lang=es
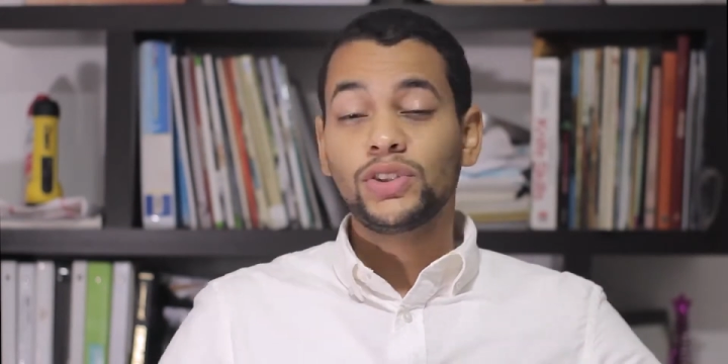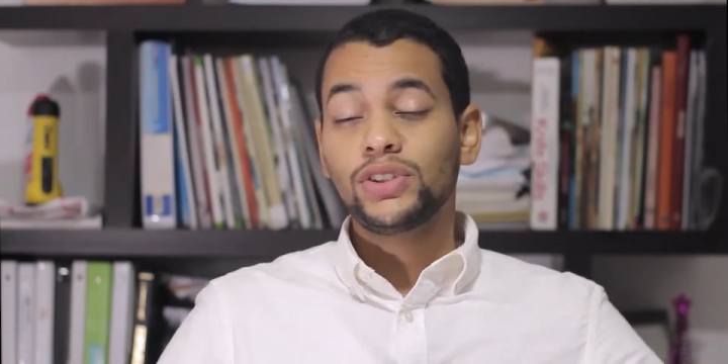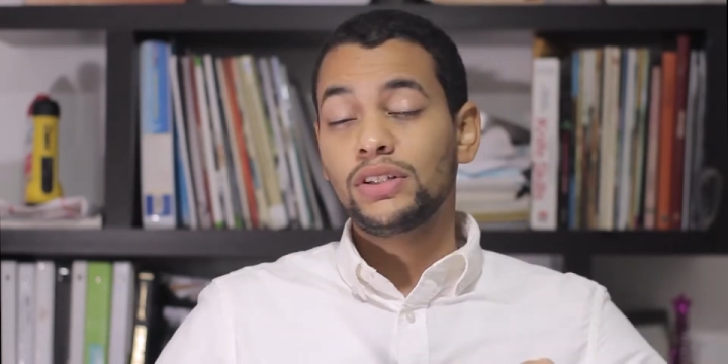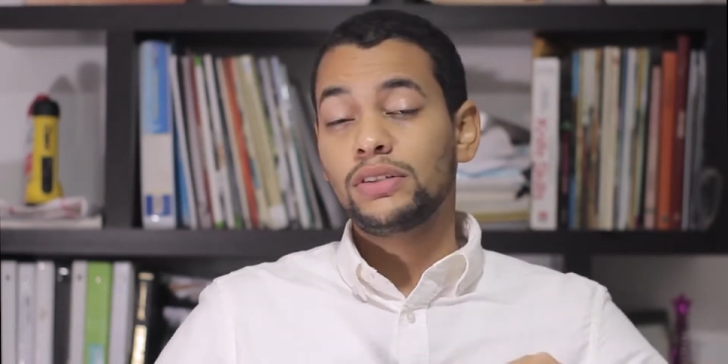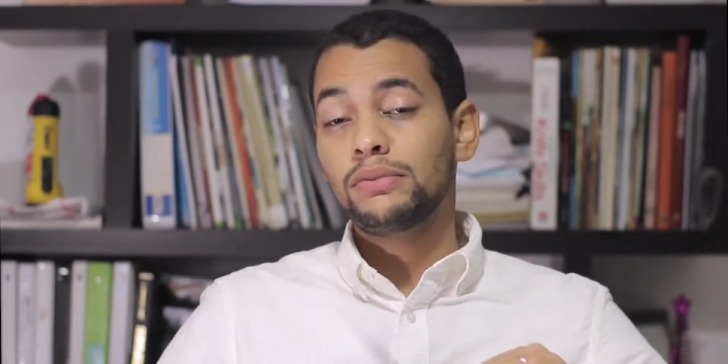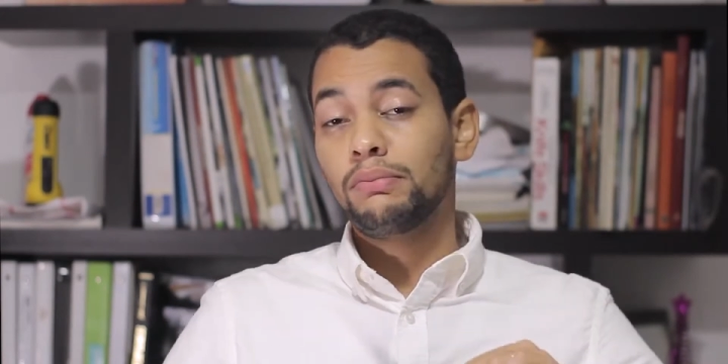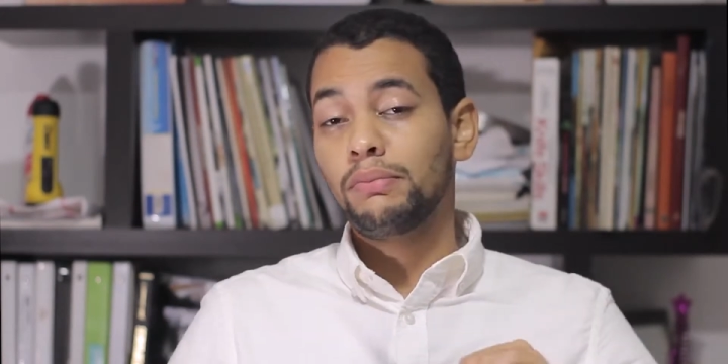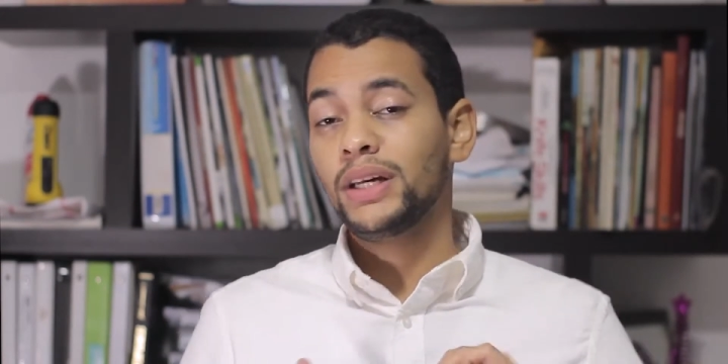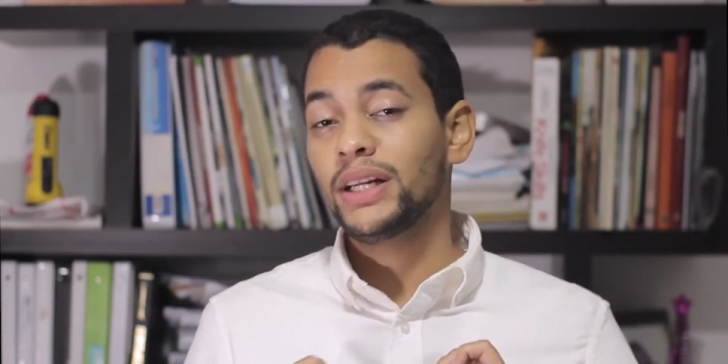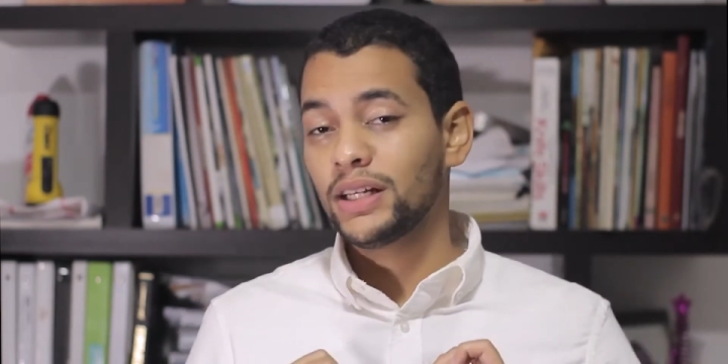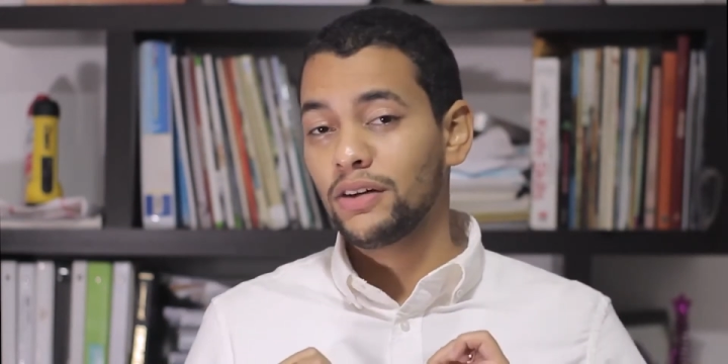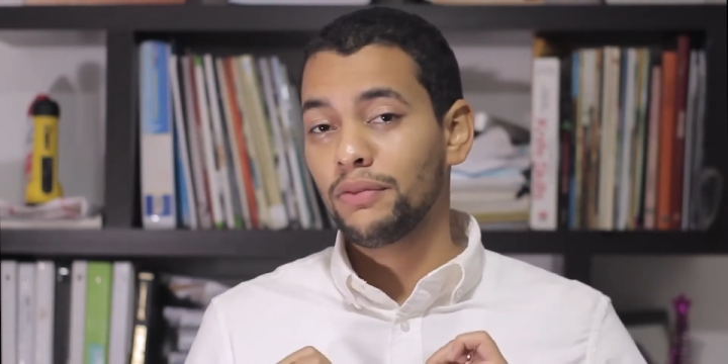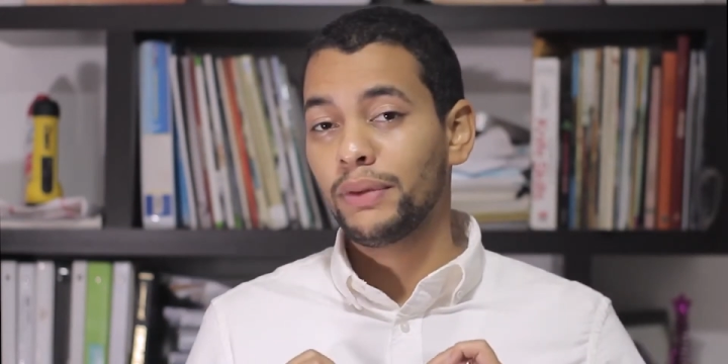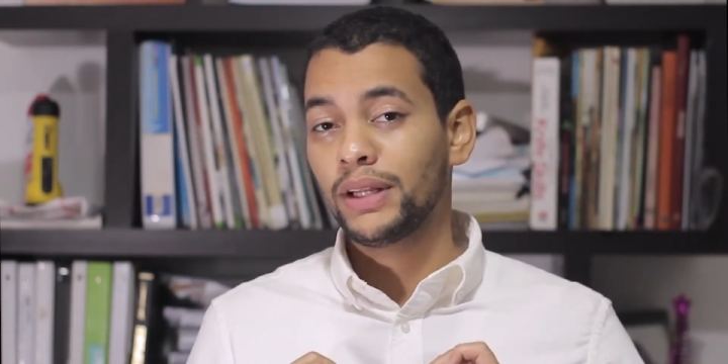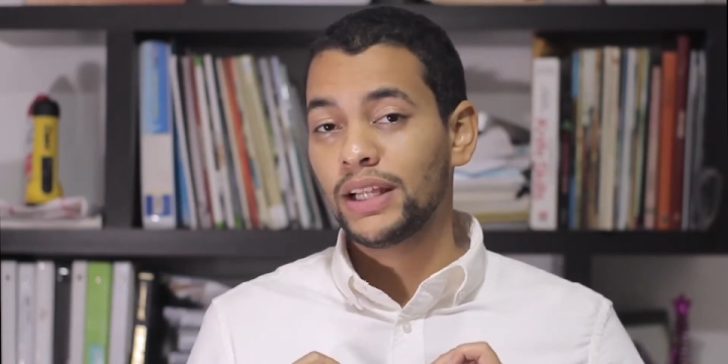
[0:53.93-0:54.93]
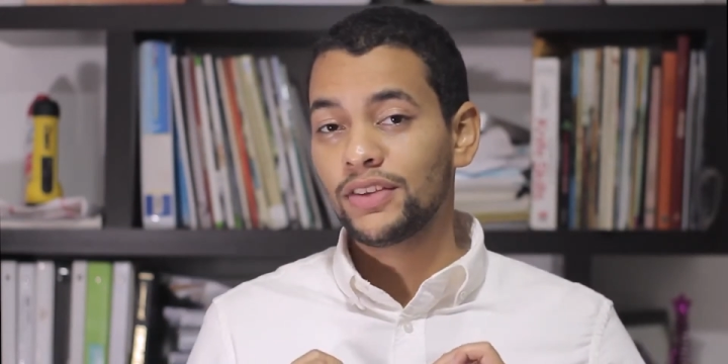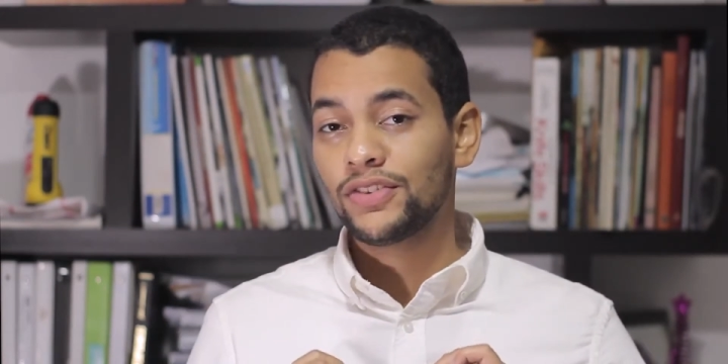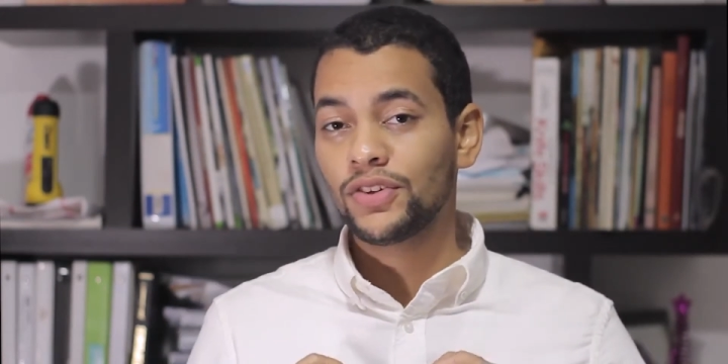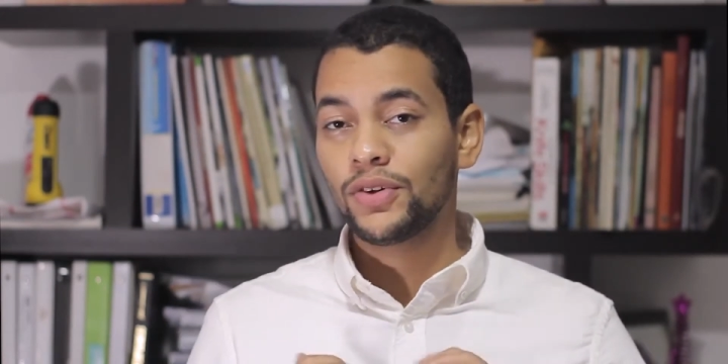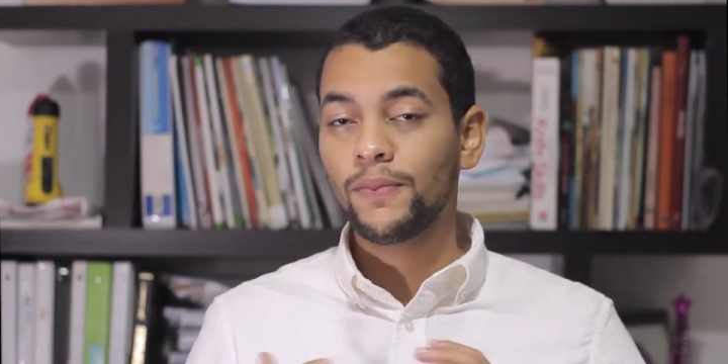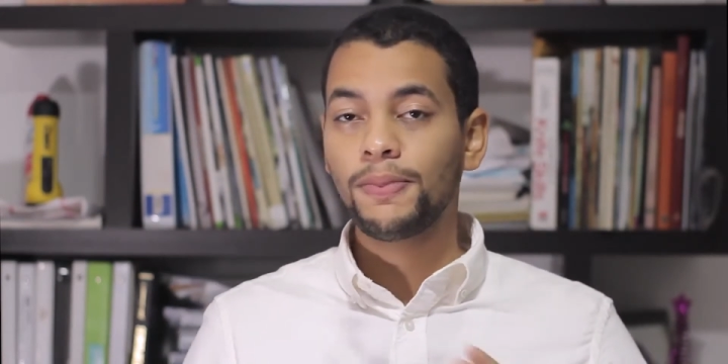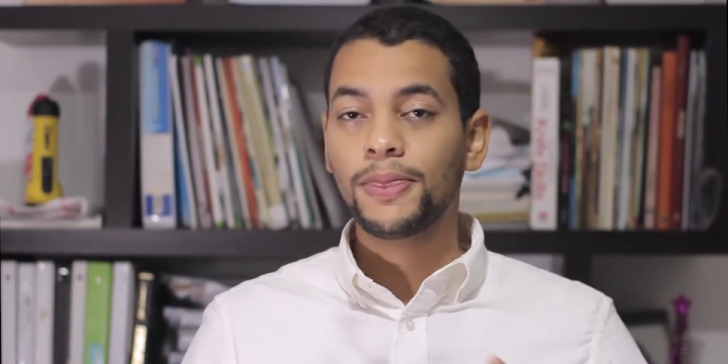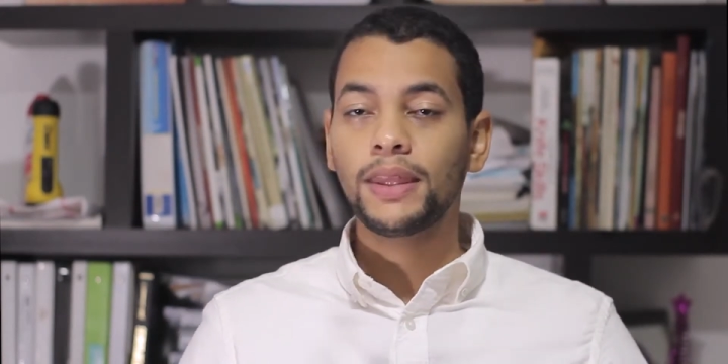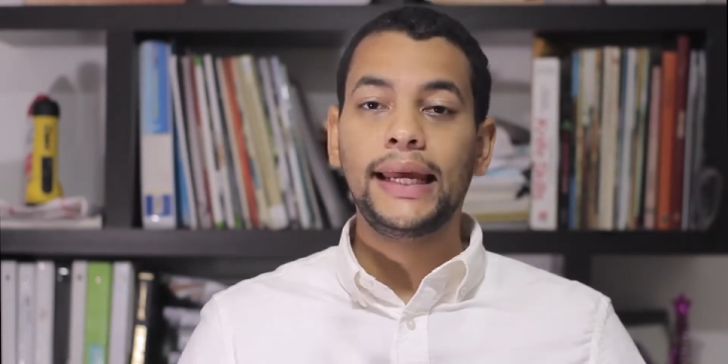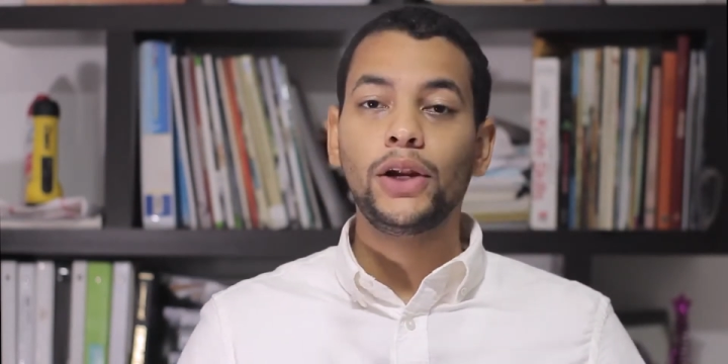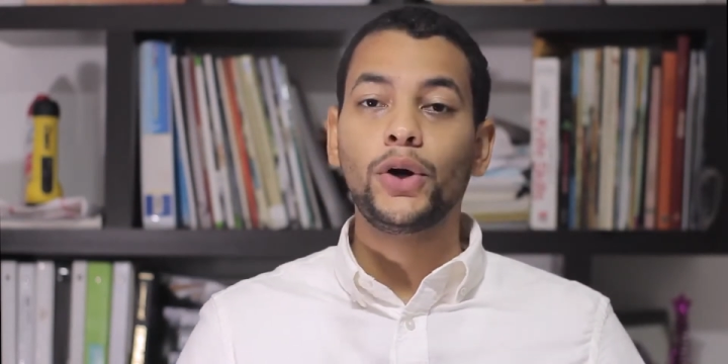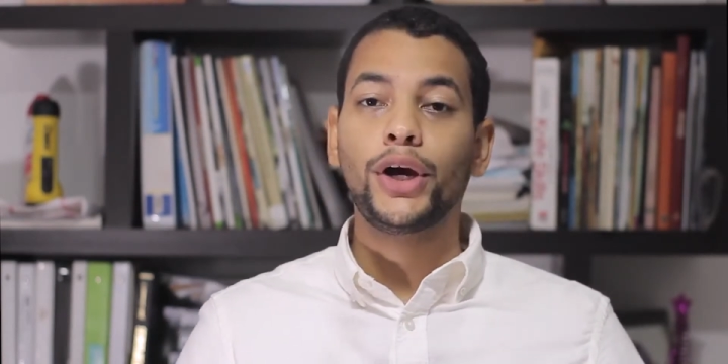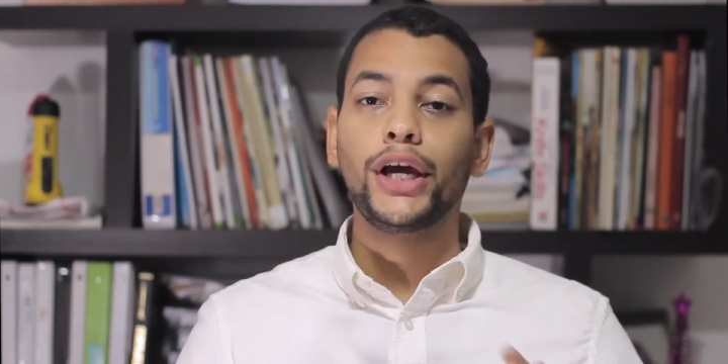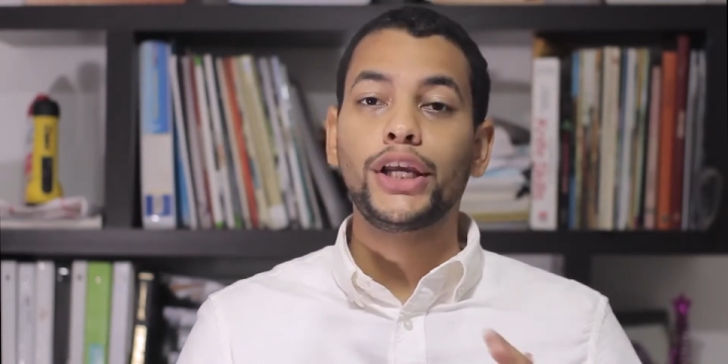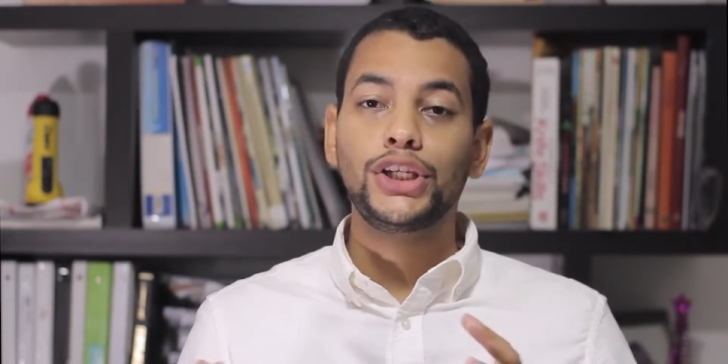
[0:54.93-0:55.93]
Entonces, mi recomendación y
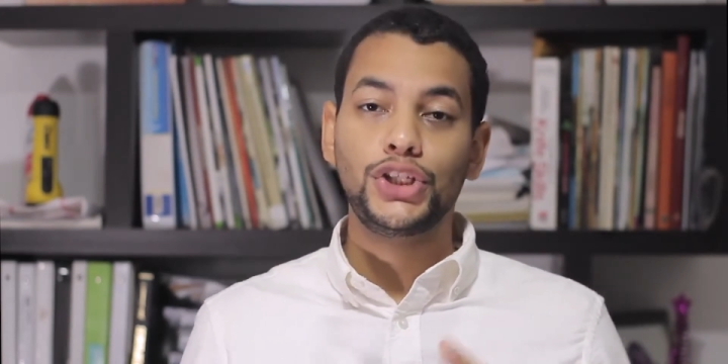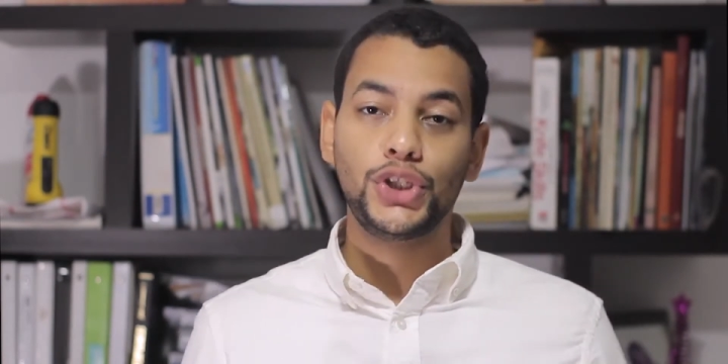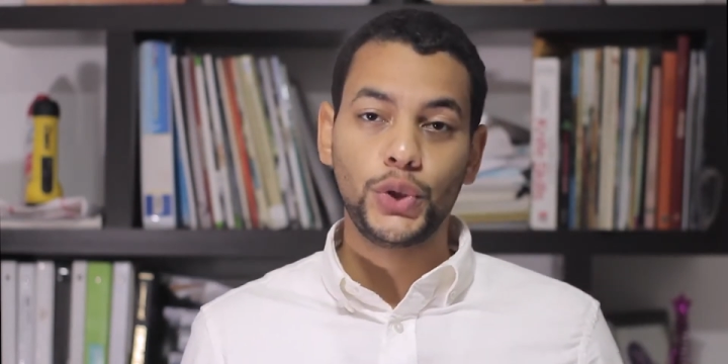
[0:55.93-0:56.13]
lo que